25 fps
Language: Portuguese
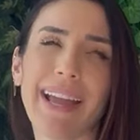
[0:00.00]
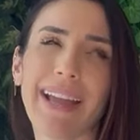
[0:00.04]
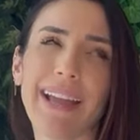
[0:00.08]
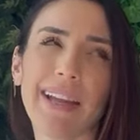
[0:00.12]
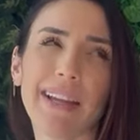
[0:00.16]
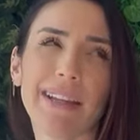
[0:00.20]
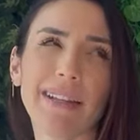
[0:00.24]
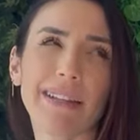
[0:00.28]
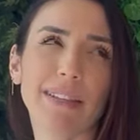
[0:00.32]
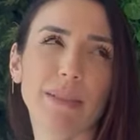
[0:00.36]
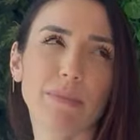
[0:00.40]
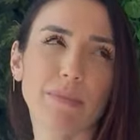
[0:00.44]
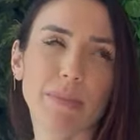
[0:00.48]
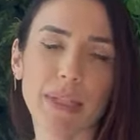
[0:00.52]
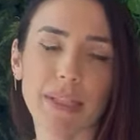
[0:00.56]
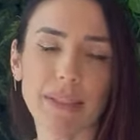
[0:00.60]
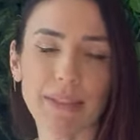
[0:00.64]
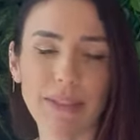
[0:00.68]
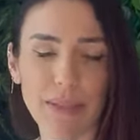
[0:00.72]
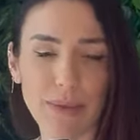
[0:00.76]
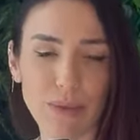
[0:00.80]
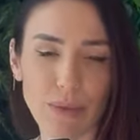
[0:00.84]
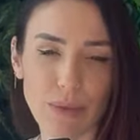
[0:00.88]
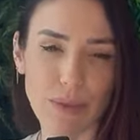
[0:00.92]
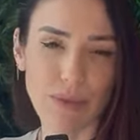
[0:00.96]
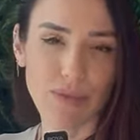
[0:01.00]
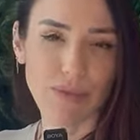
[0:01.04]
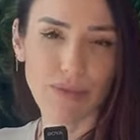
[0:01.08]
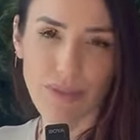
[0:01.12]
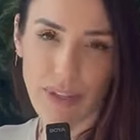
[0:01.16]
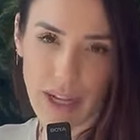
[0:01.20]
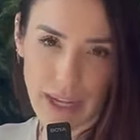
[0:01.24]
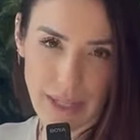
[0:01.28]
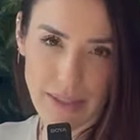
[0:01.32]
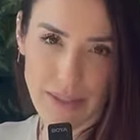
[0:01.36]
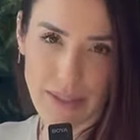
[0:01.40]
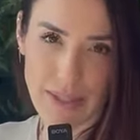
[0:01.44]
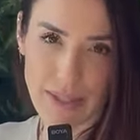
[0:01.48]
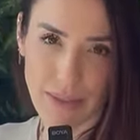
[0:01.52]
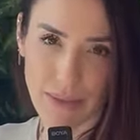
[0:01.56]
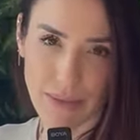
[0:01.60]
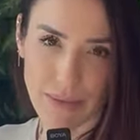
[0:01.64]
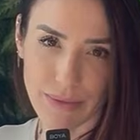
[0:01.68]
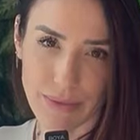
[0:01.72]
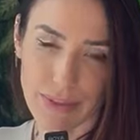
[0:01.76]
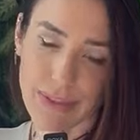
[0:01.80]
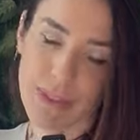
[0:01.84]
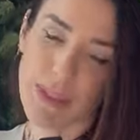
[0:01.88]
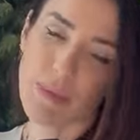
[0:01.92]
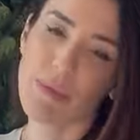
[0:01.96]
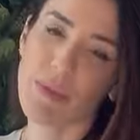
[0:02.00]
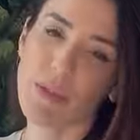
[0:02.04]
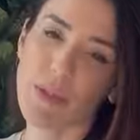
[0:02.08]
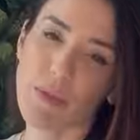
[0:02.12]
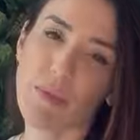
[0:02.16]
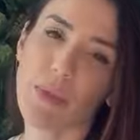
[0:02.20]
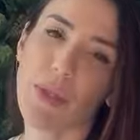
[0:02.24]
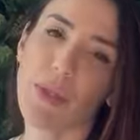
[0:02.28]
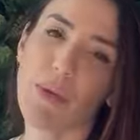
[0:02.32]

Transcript: É libertador. Façam e depois me